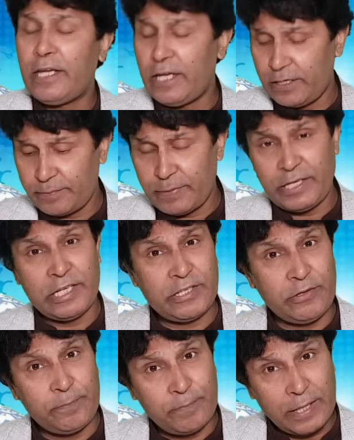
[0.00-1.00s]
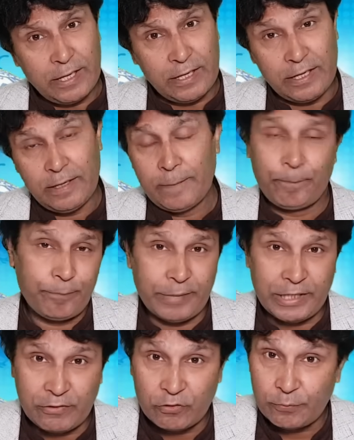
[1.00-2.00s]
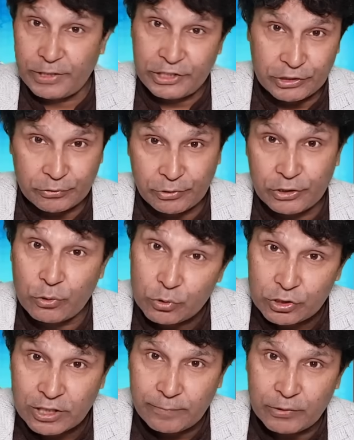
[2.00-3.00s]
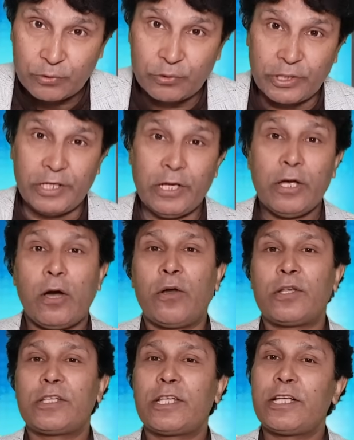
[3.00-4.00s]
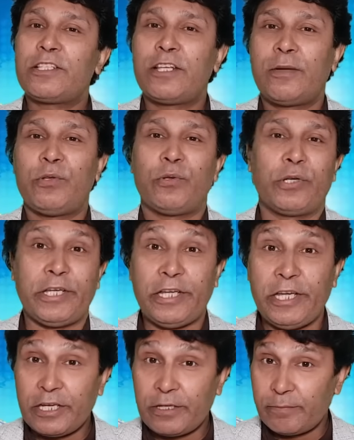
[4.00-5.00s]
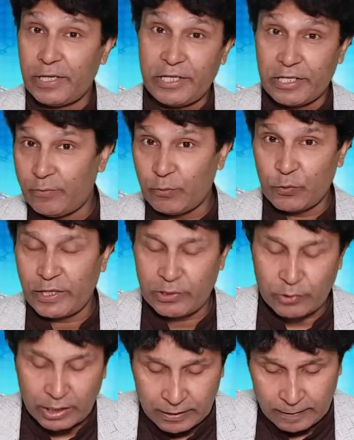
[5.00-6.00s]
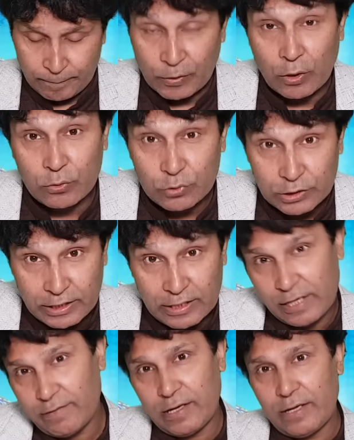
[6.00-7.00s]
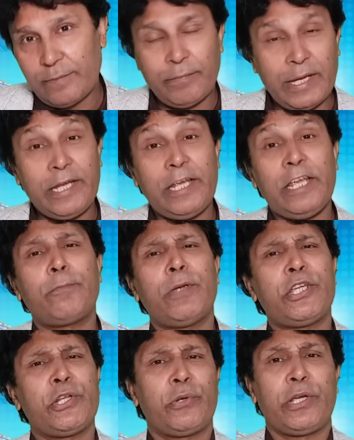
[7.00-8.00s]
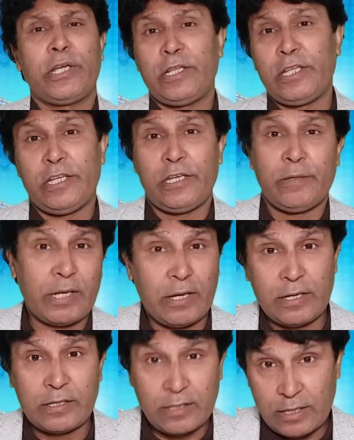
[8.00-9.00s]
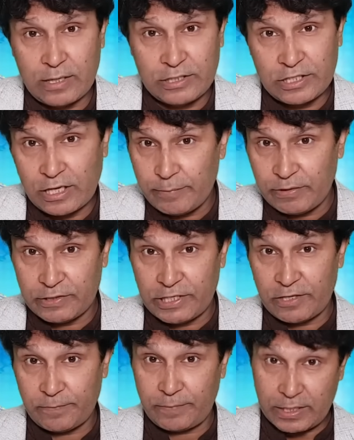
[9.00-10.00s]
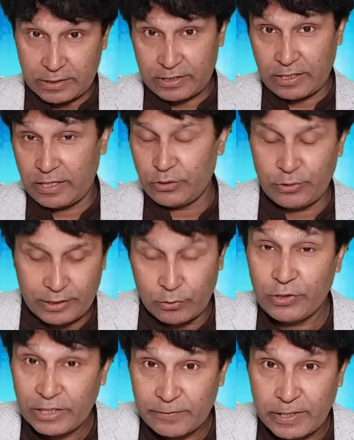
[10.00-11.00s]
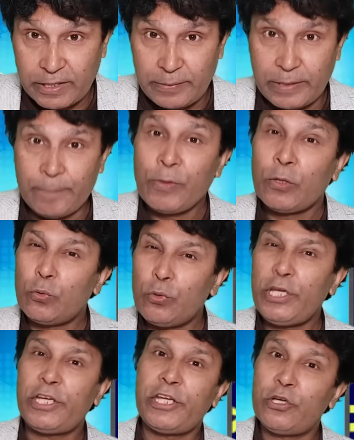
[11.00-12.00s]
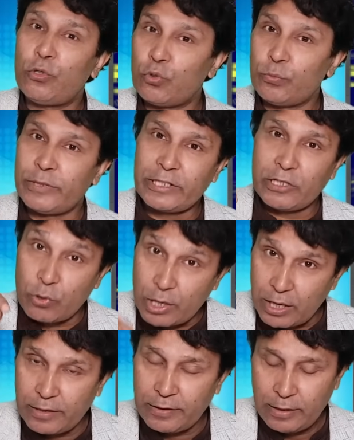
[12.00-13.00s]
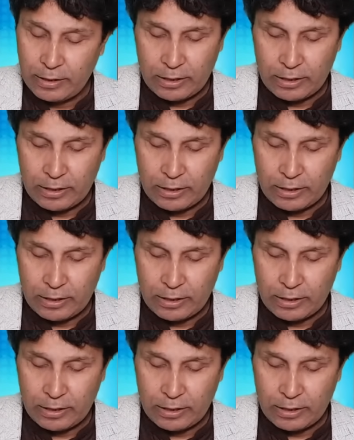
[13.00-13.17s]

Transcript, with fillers: एक महीने से भी पहले मेरी वो पेशन गोई दुरुस्त साबित हो गई और सच साबित हो गई एक महीना भी पूरा नहीं हुआ और उसके अलावा मैंने एक पेशन गोई की थी इमरान खान सबक वजी पाकिस्तान जो हैं उनके बारे में उन्हीं की हुकूमत के दौरान